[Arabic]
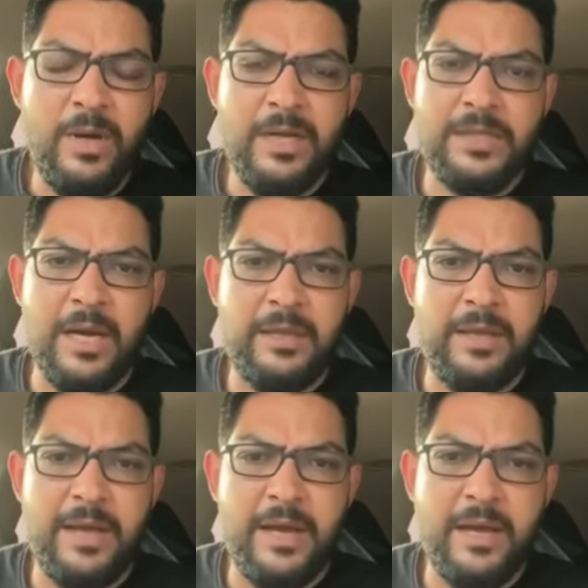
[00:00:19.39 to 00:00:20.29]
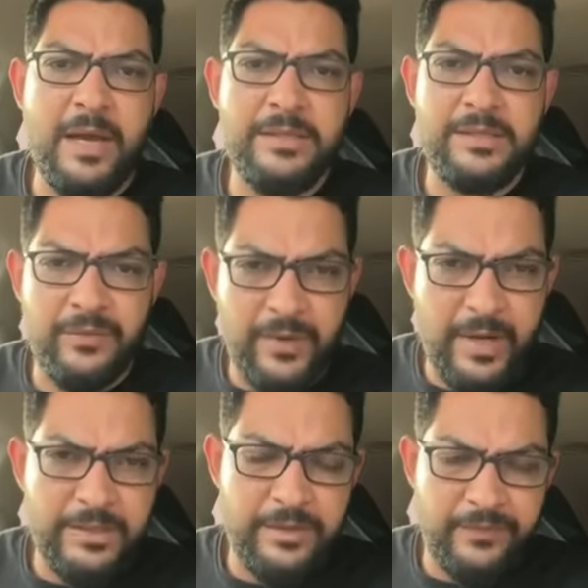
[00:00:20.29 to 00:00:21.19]
والناس قالت لي يا أخي أحذف
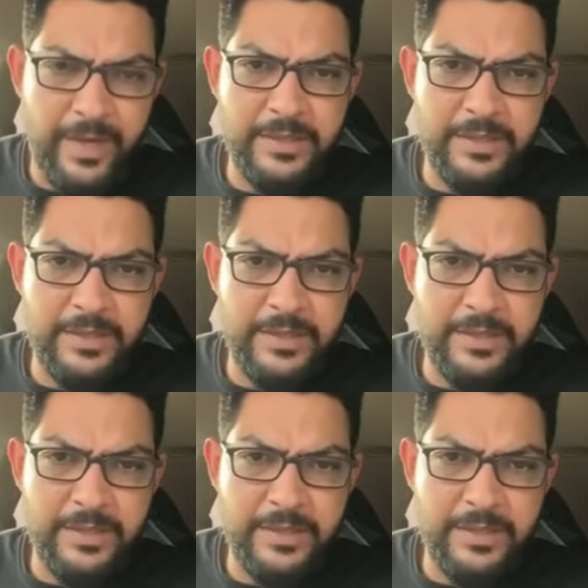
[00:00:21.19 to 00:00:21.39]
أحذف